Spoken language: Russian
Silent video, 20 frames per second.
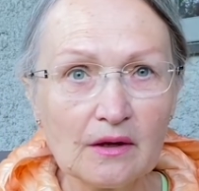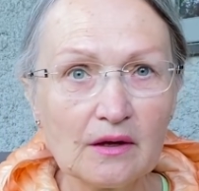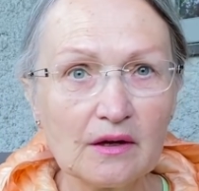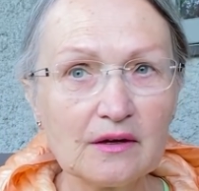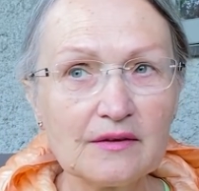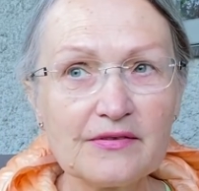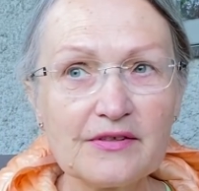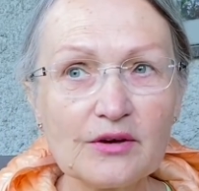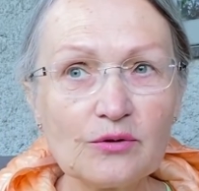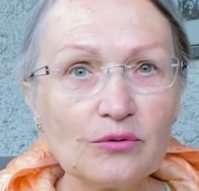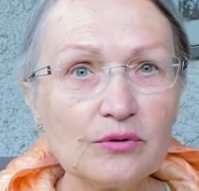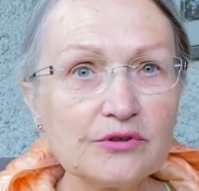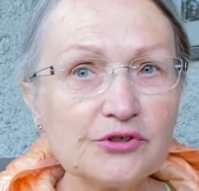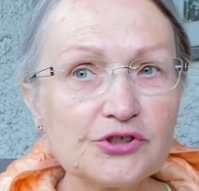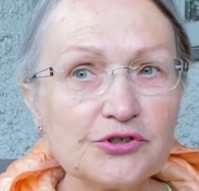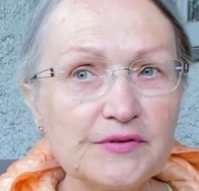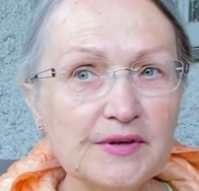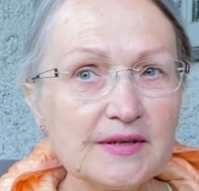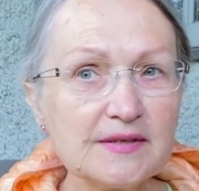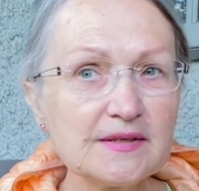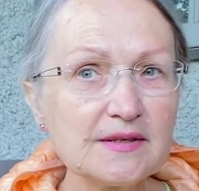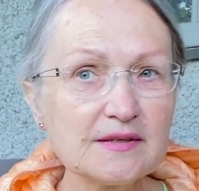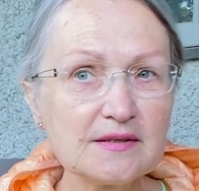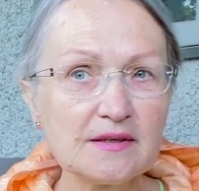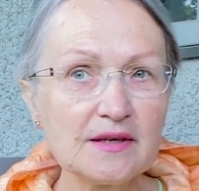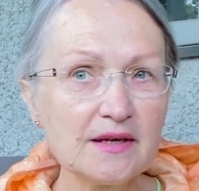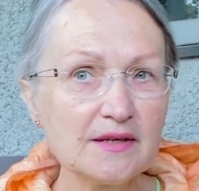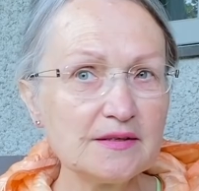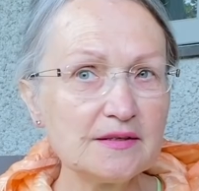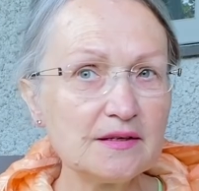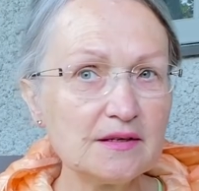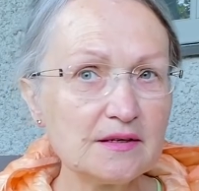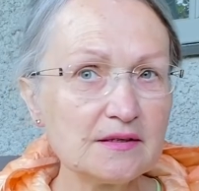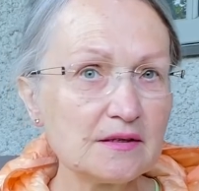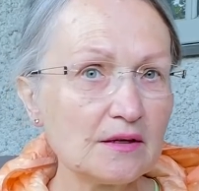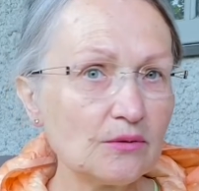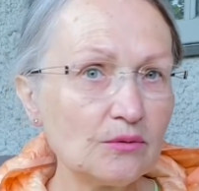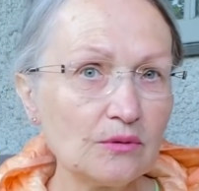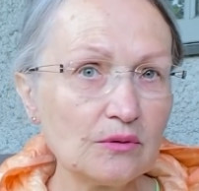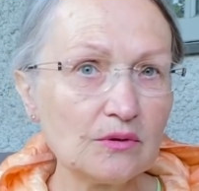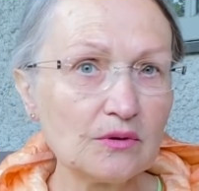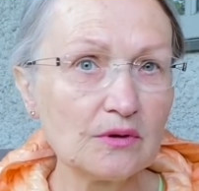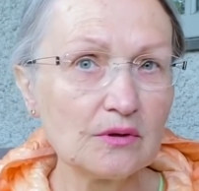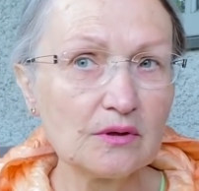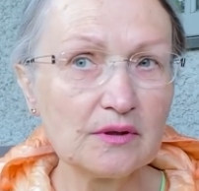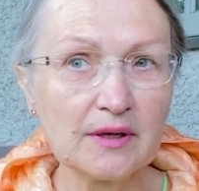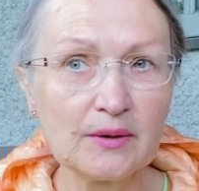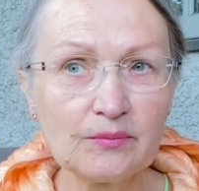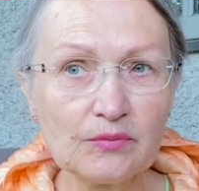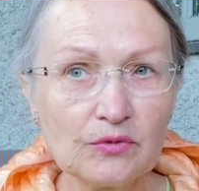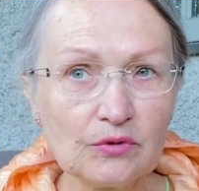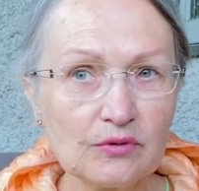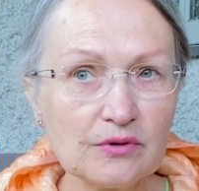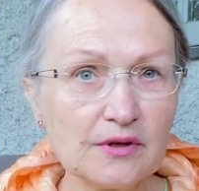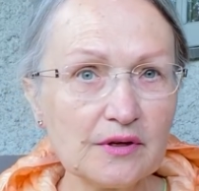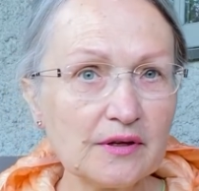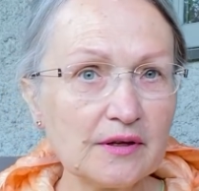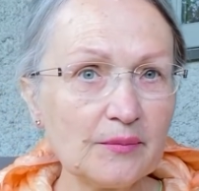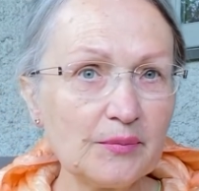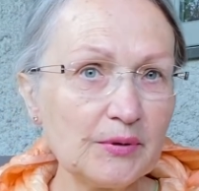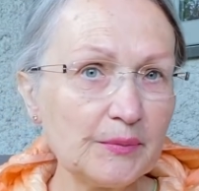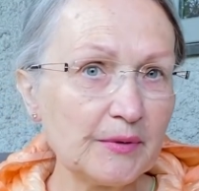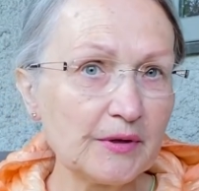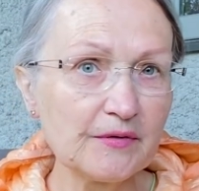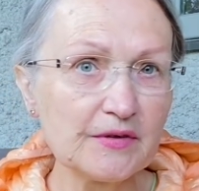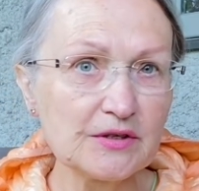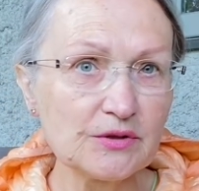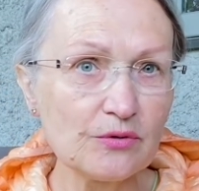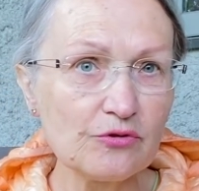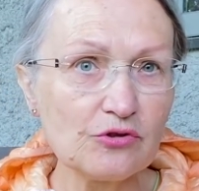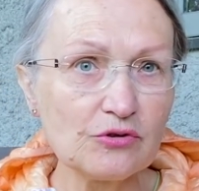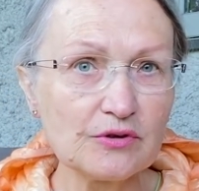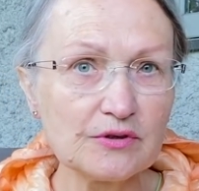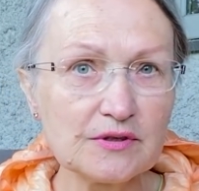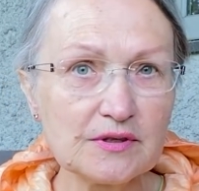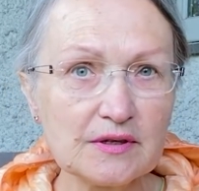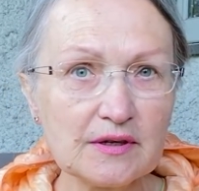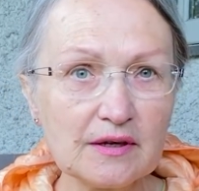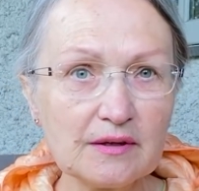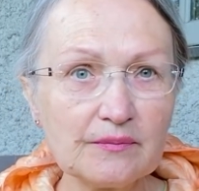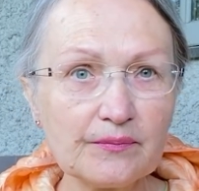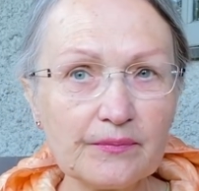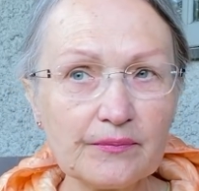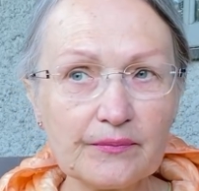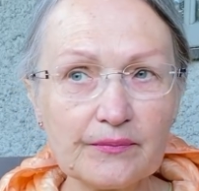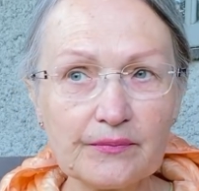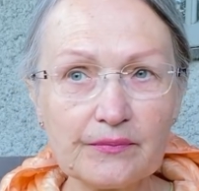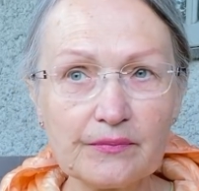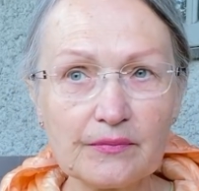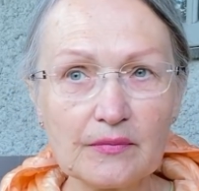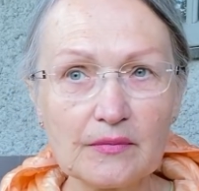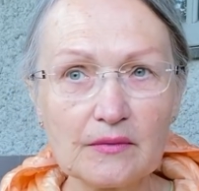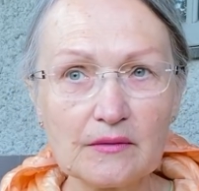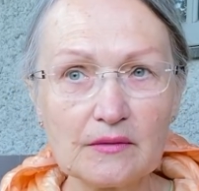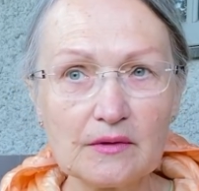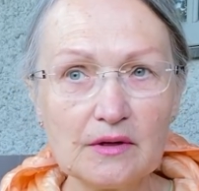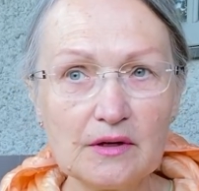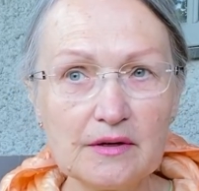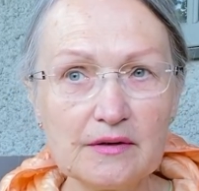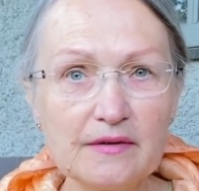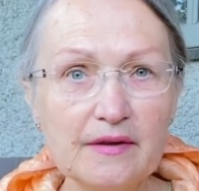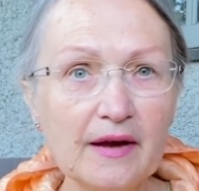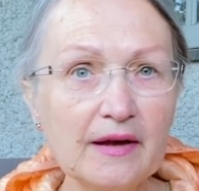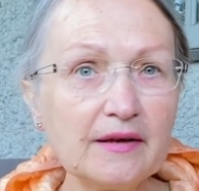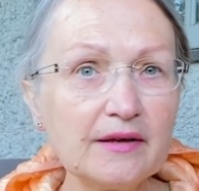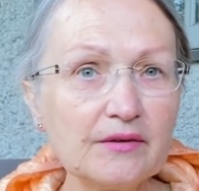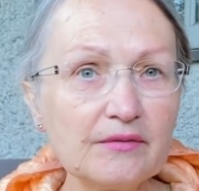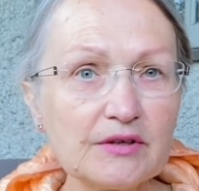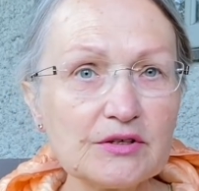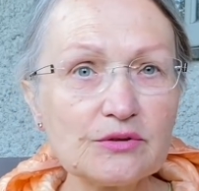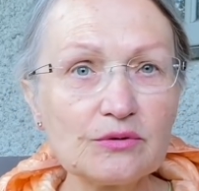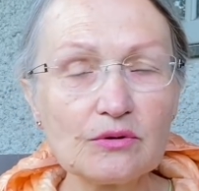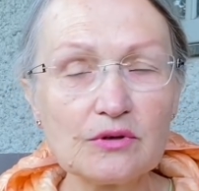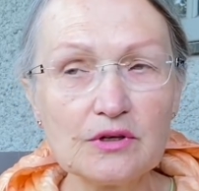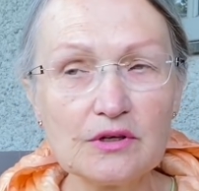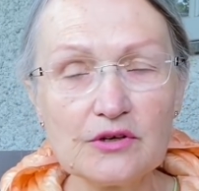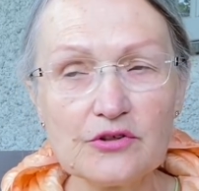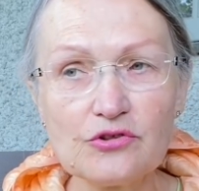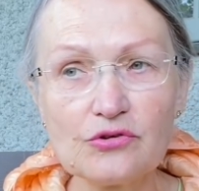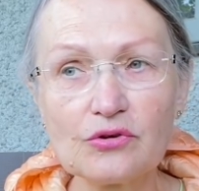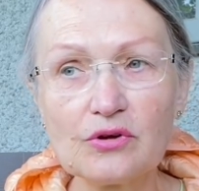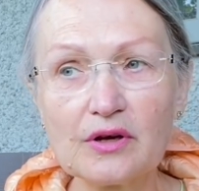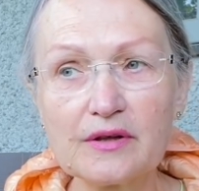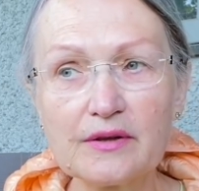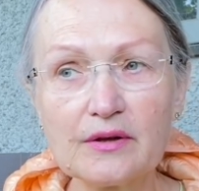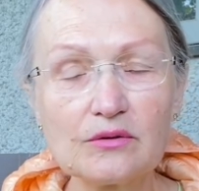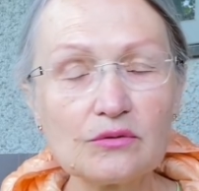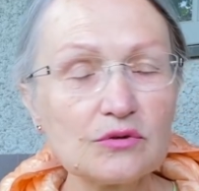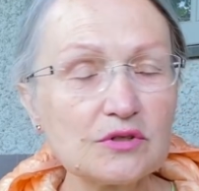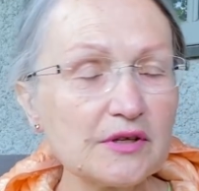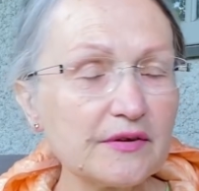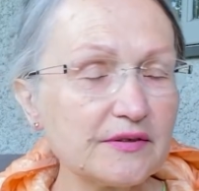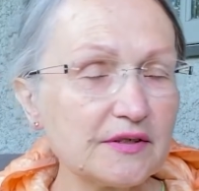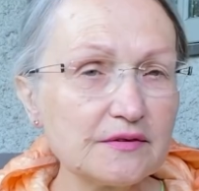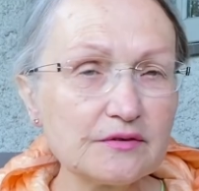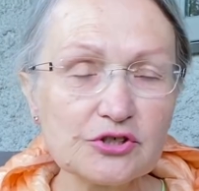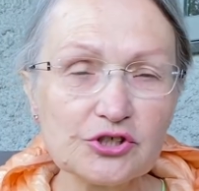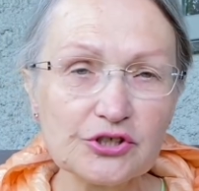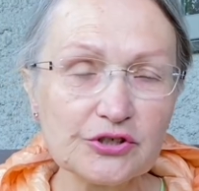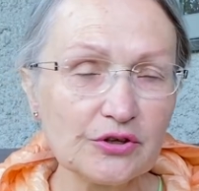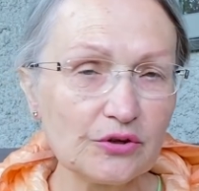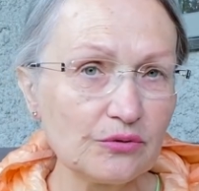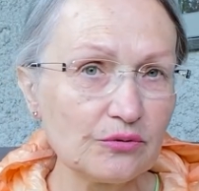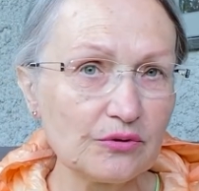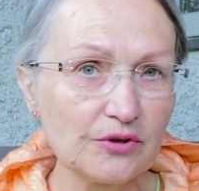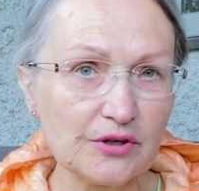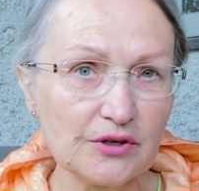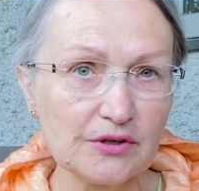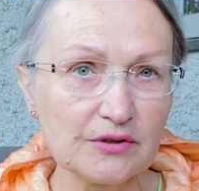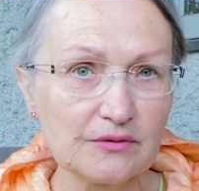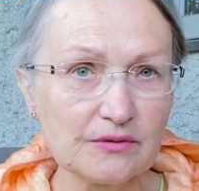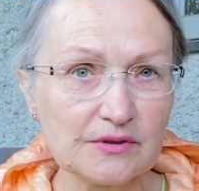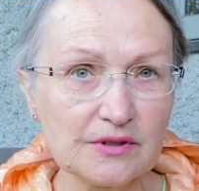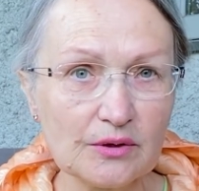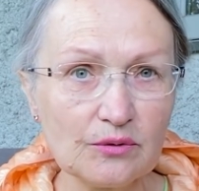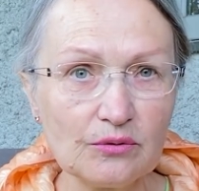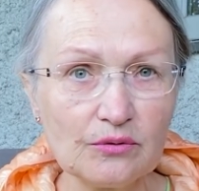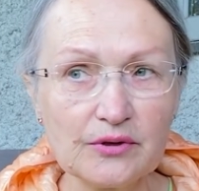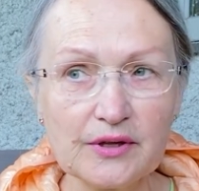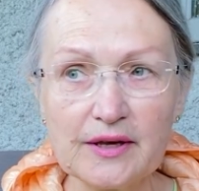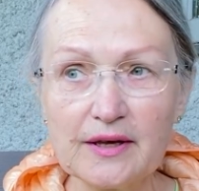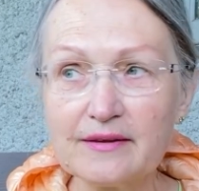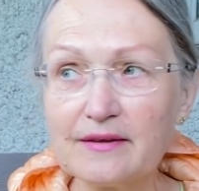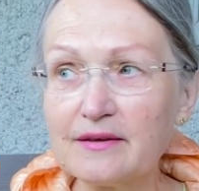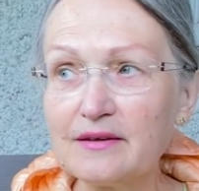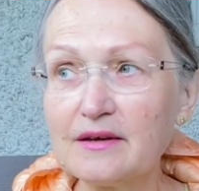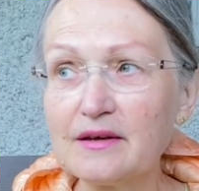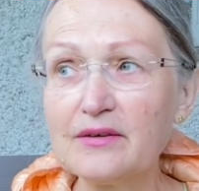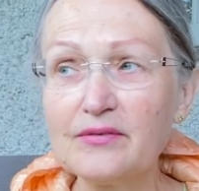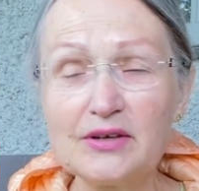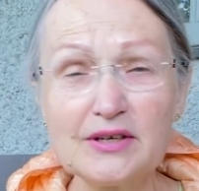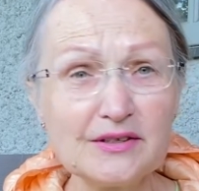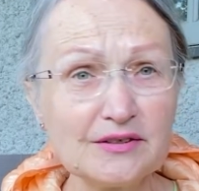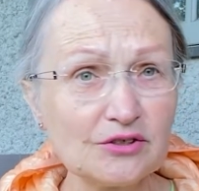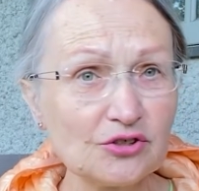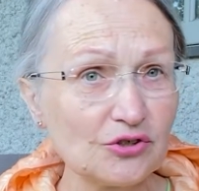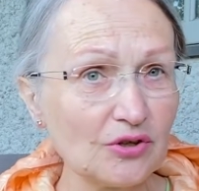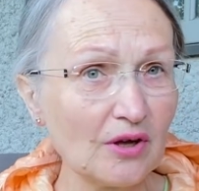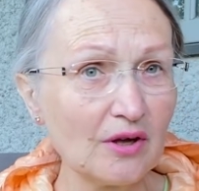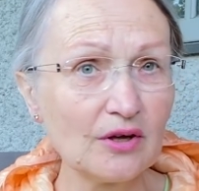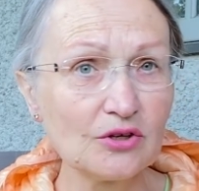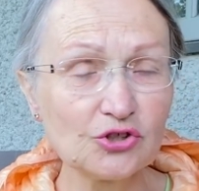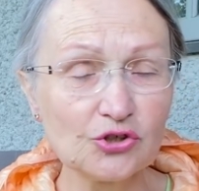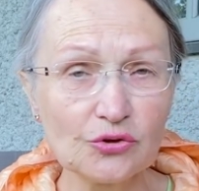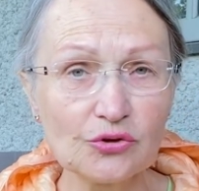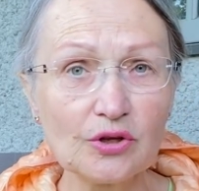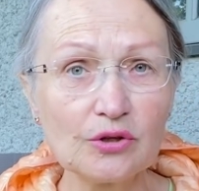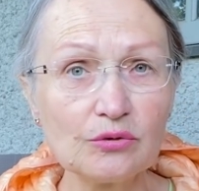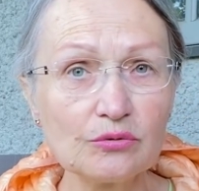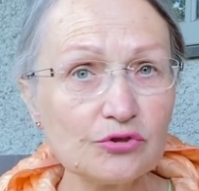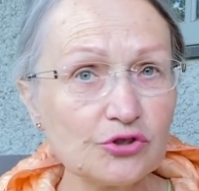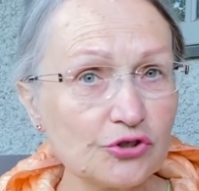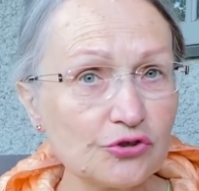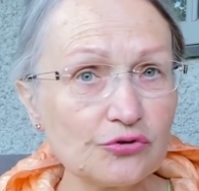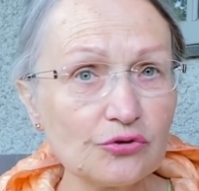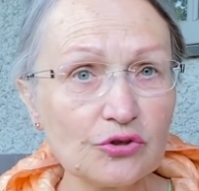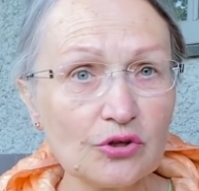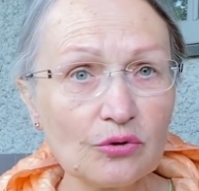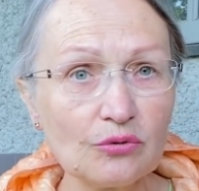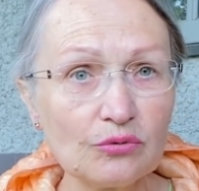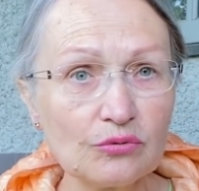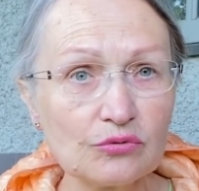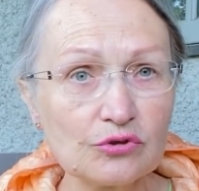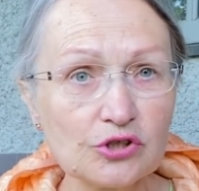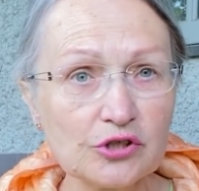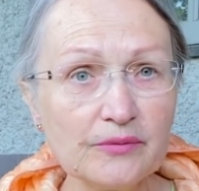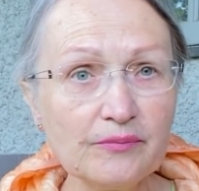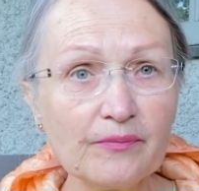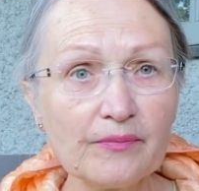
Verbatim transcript: Э, закон Швеции, знаете, и закон там других, например, восточных стран или Дальний Восток, или еще как-то. Ну, совершенно другие законы. Это не говорится что-то лучше, что-то хуже.